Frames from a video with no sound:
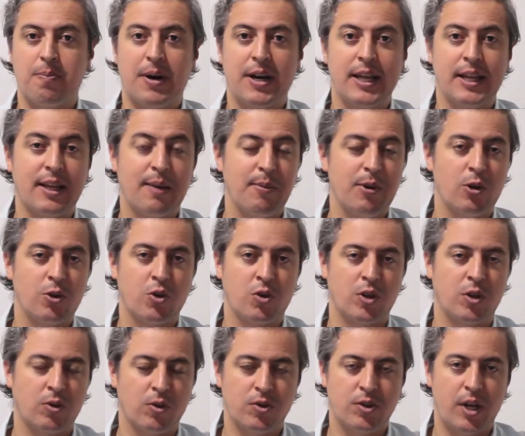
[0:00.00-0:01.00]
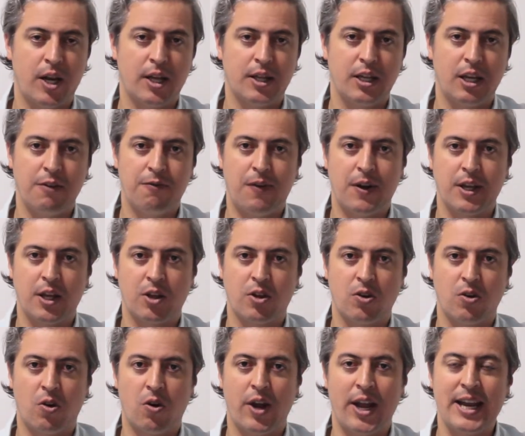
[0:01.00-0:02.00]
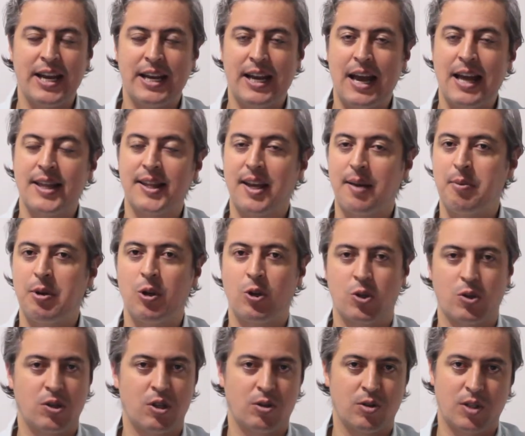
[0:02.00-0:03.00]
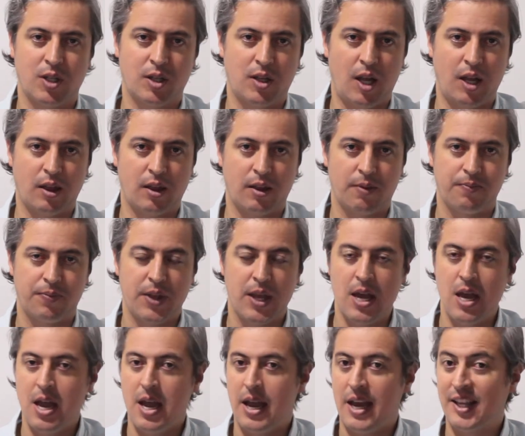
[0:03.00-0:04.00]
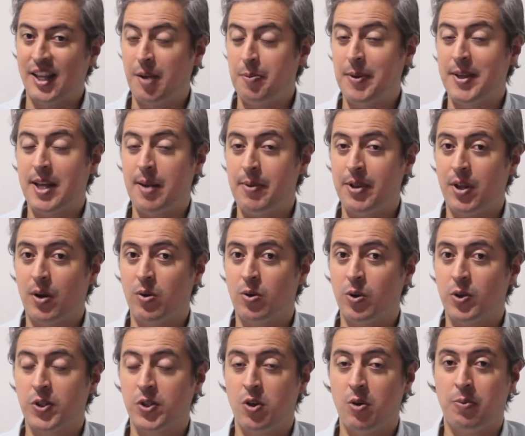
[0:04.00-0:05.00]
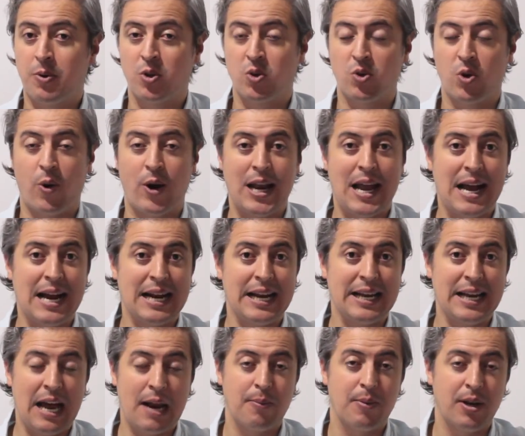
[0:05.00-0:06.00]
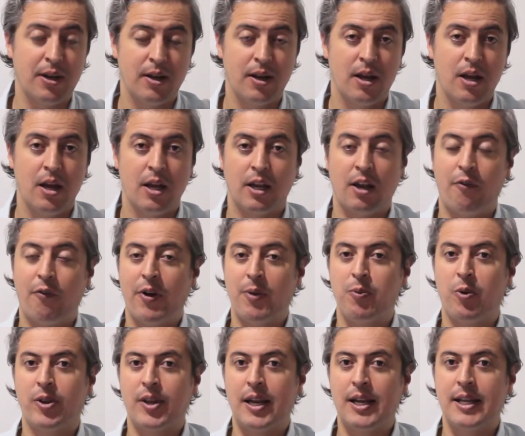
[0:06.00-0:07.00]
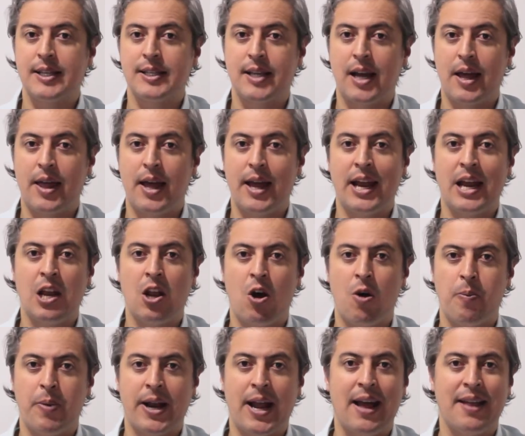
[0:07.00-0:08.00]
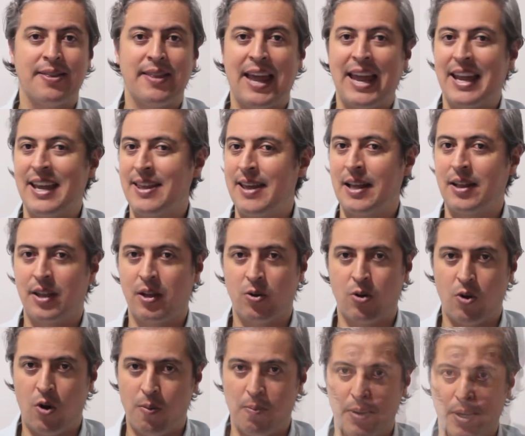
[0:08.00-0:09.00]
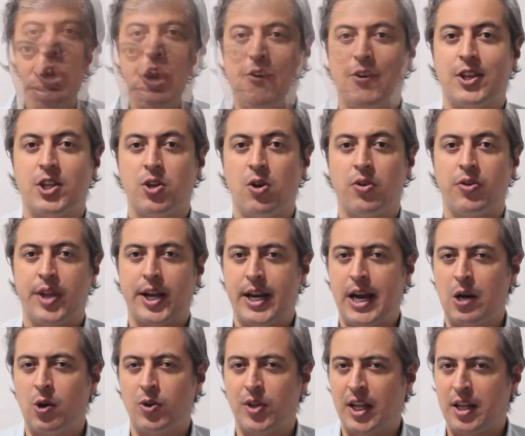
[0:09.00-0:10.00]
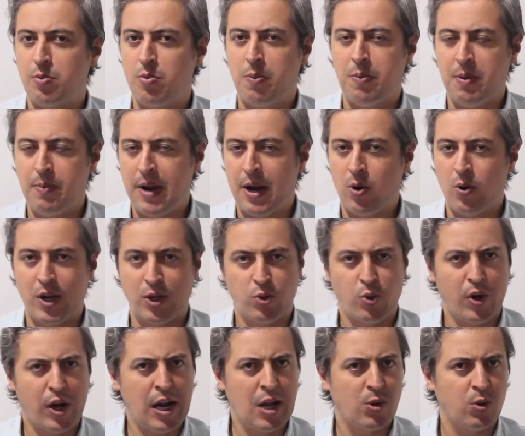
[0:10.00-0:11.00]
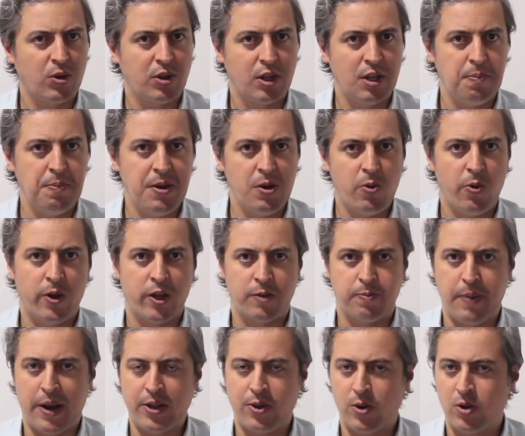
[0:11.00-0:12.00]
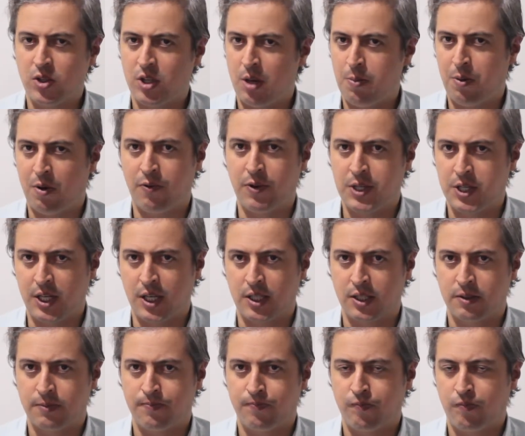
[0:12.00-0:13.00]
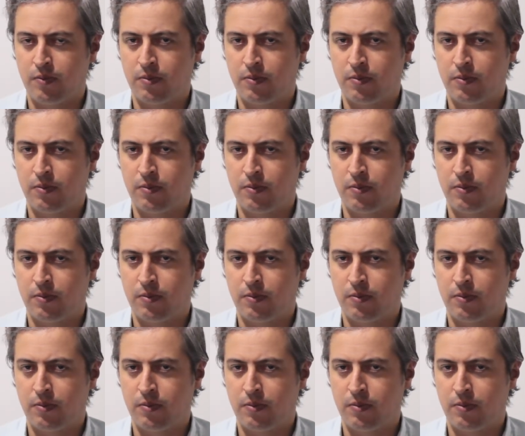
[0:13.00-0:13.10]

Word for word: en París en 1803 y falleció en Cannes en 1870. Es especialmente conocido por su novela Carmen, que fue inmortalizada en la ópera de idéntico nombre. La visión de Carlos XI es un relato típico de espectros y profecías.